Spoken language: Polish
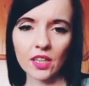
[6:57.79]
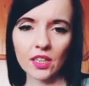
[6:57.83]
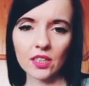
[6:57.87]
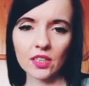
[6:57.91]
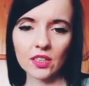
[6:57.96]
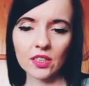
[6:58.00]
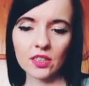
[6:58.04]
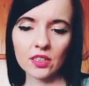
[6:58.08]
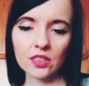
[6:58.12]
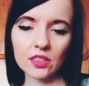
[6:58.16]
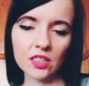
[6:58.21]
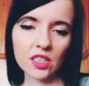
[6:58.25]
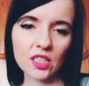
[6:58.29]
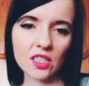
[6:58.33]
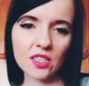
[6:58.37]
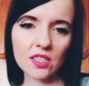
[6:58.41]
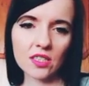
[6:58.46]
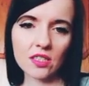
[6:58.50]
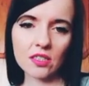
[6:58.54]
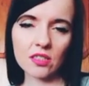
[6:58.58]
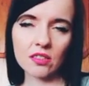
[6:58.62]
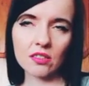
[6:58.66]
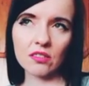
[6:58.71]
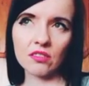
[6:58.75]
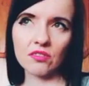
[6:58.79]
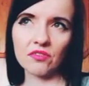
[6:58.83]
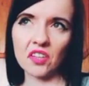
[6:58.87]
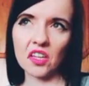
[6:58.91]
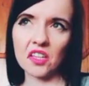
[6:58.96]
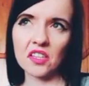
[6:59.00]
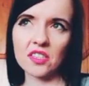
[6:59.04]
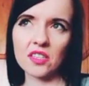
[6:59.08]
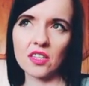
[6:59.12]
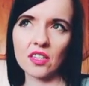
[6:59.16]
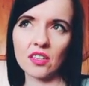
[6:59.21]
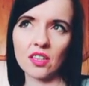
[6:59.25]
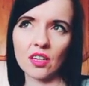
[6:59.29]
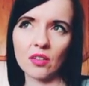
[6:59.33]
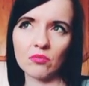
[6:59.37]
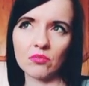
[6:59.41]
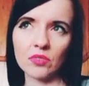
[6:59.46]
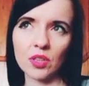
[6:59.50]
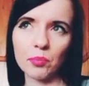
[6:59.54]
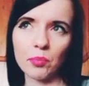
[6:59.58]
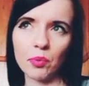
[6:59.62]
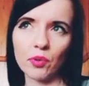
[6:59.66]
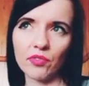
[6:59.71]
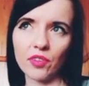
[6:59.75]
E, nic więcej tam
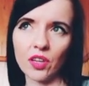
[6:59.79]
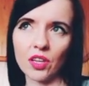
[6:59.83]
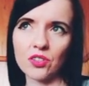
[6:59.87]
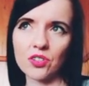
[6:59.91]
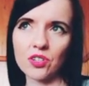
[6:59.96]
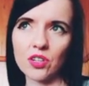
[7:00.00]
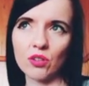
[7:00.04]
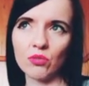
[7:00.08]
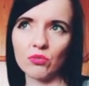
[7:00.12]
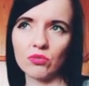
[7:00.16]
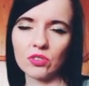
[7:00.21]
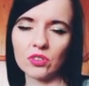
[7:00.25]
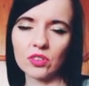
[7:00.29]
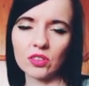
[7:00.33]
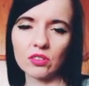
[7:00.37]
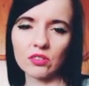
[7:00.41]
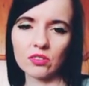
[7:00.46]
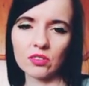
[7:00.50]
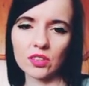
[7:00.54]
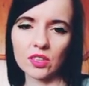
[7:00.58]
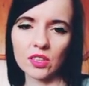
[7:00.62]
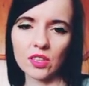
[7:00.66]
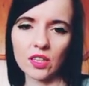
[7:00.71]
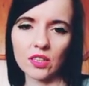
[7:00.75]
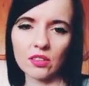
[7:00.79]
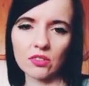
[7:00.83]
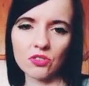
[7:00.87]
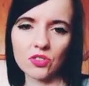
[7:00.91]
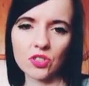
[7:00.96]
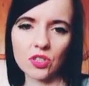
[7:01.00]
nie powiedział, no tylko tyle, no, że